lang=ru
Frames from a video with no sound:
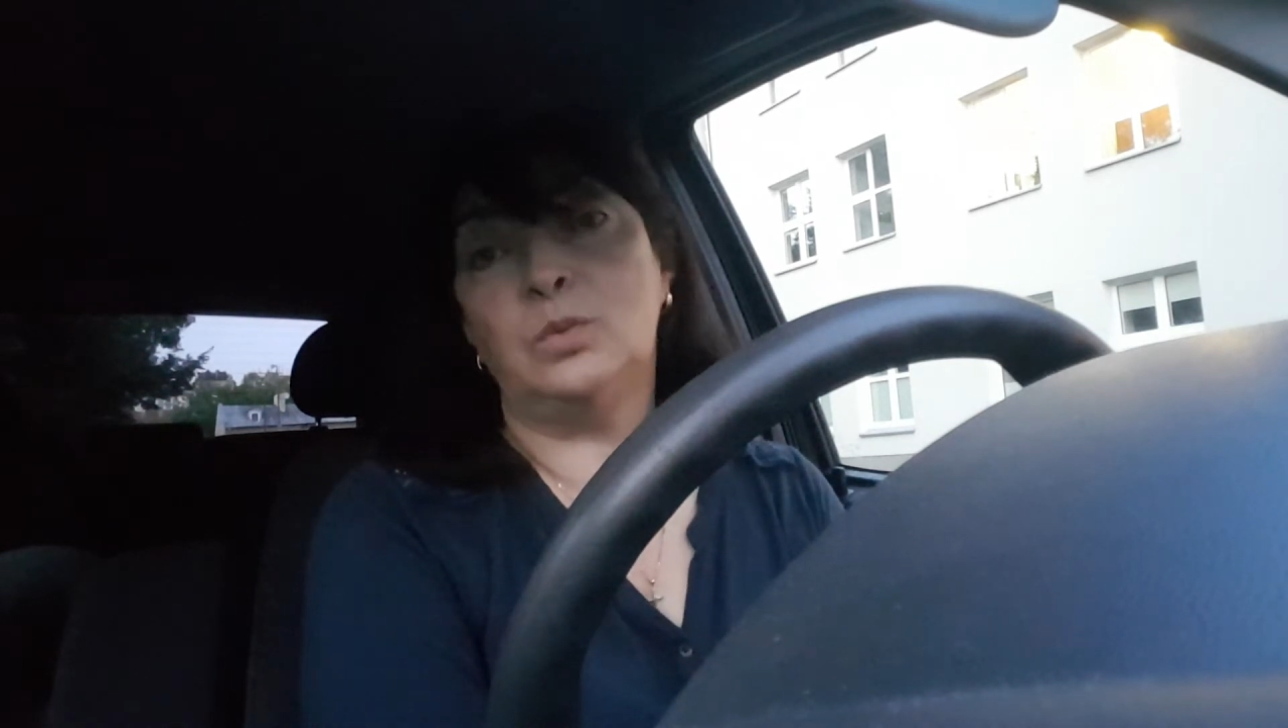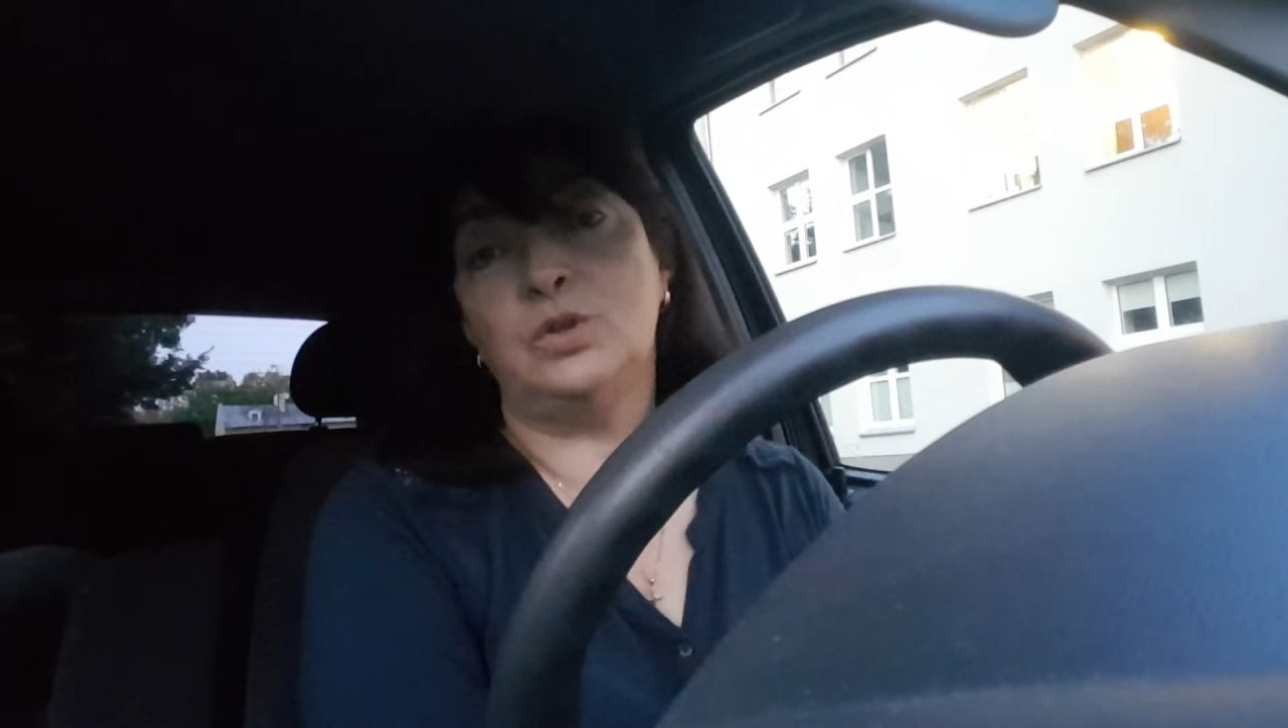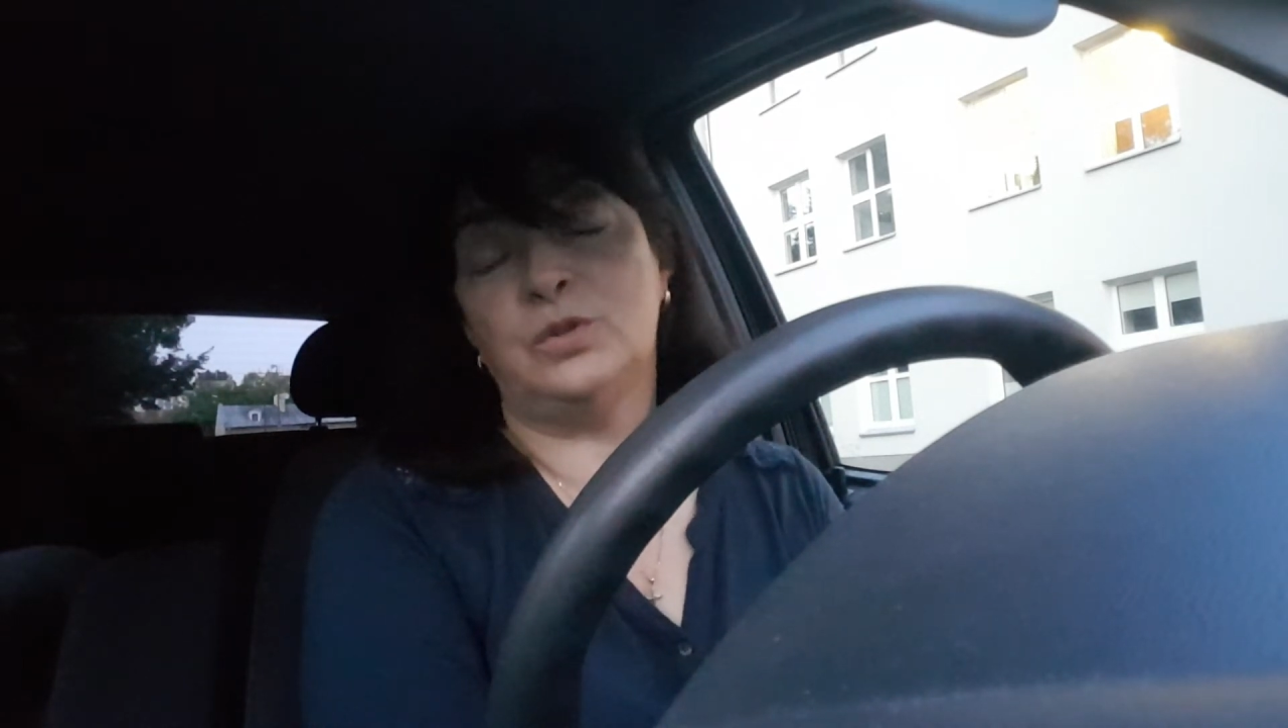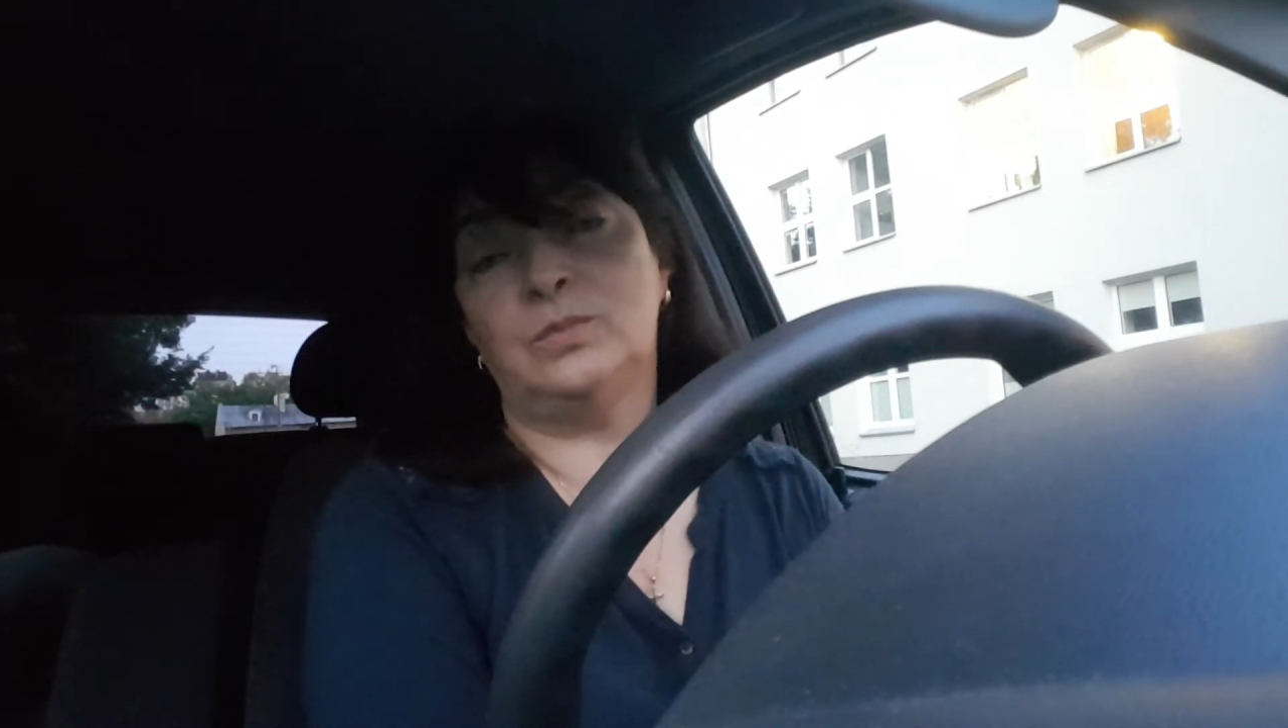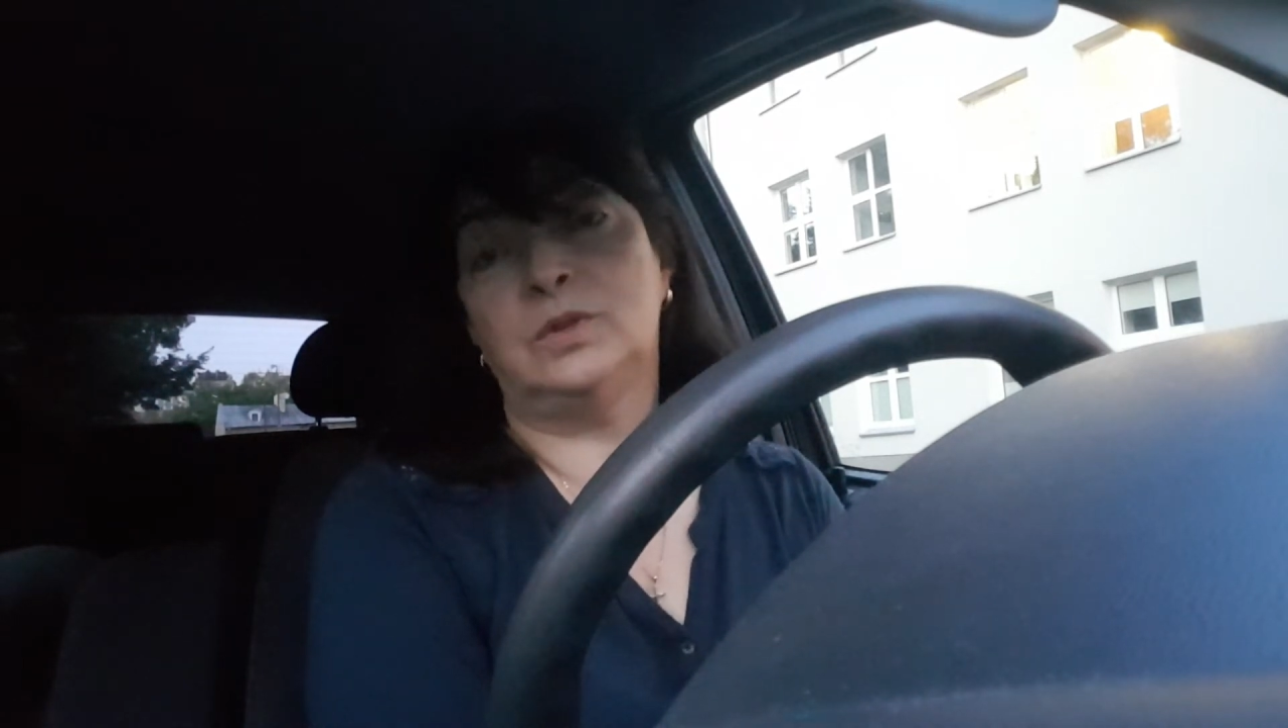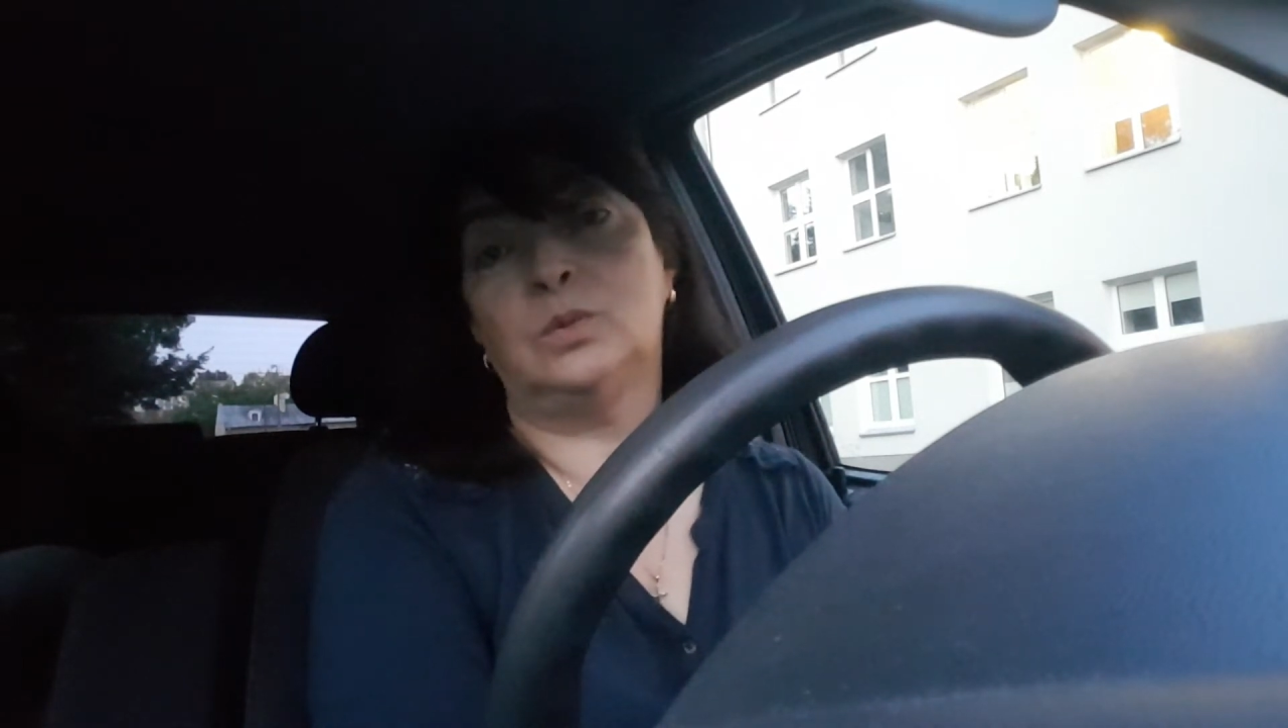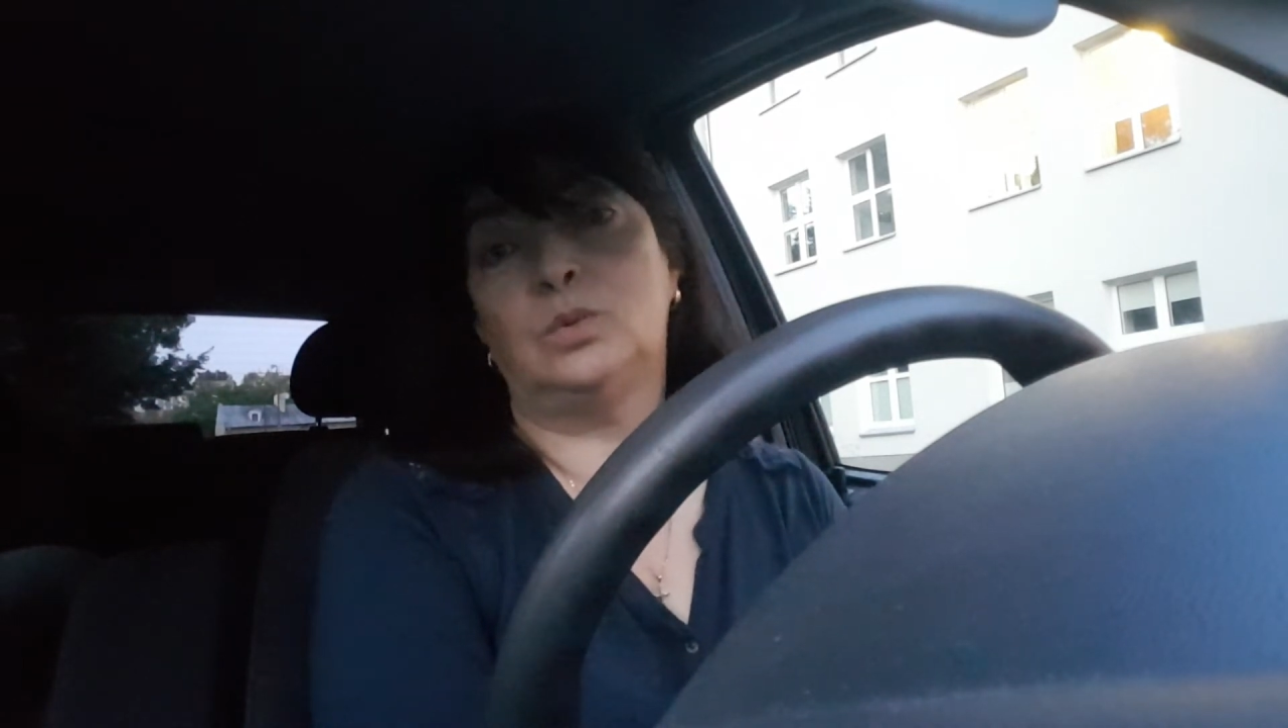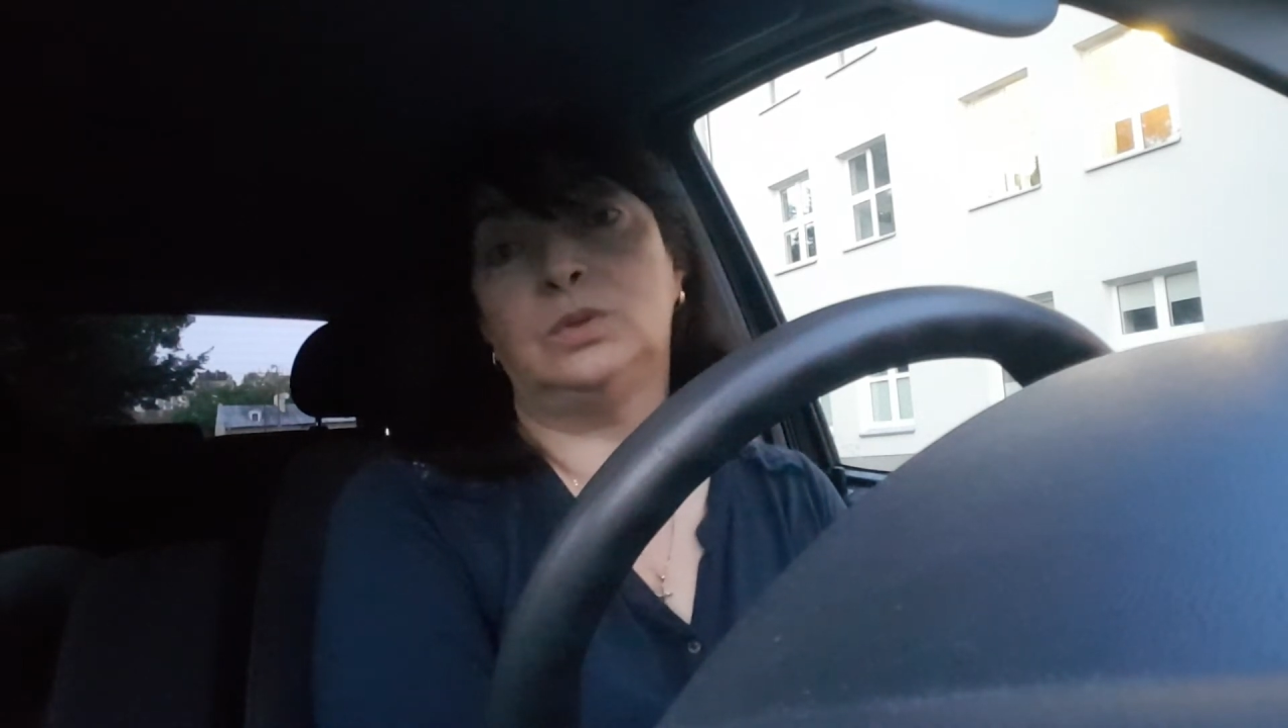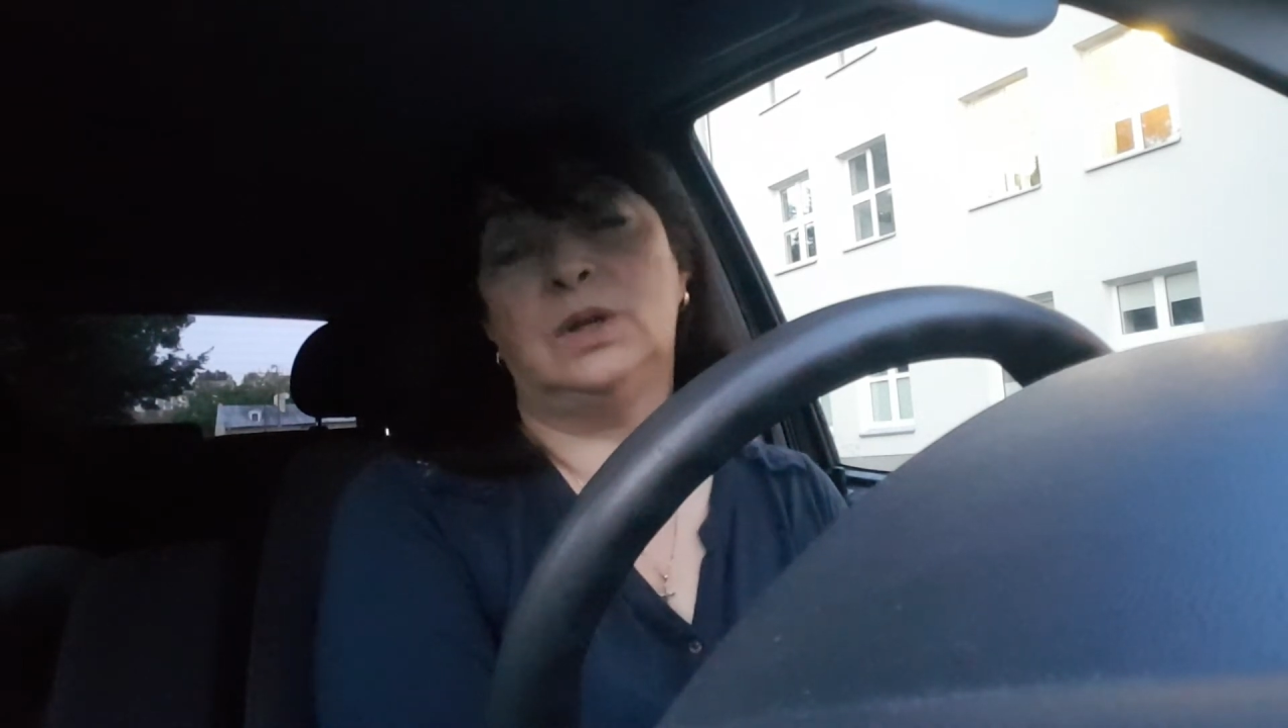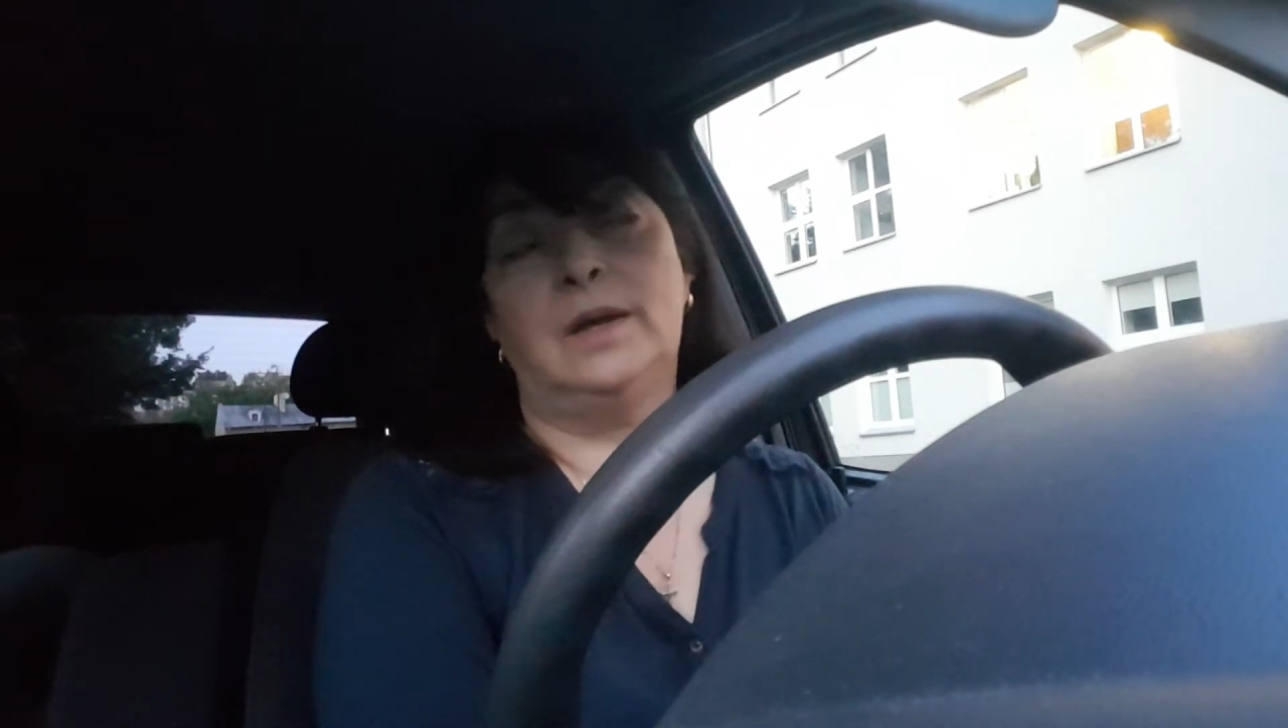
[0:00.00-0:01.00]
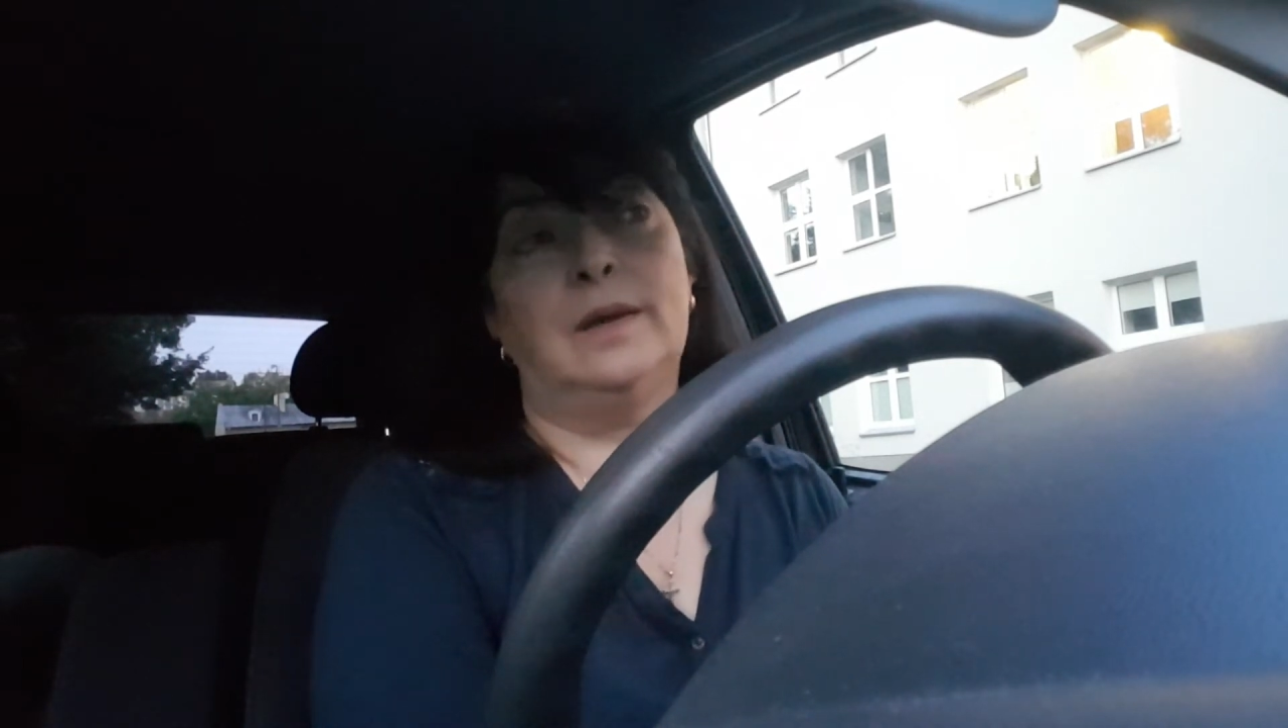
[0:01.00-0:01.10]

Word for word: учебный год